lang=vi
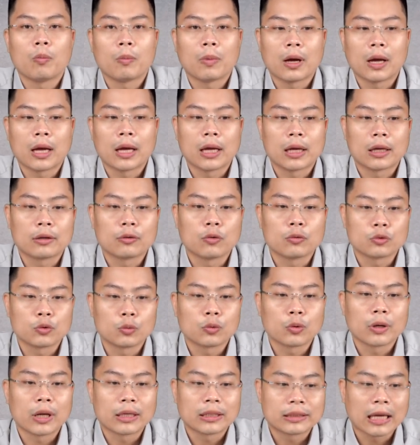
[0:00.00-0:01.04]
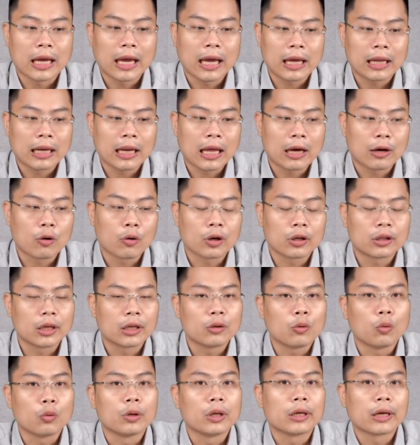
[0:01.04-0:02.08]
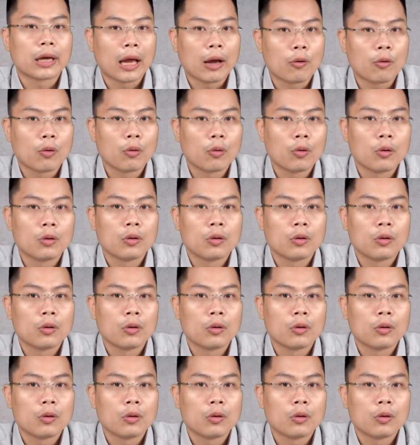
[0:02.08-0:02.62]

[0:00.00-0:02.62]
mà đội chúng tôi đánh giá là có cái tính ổn định cao.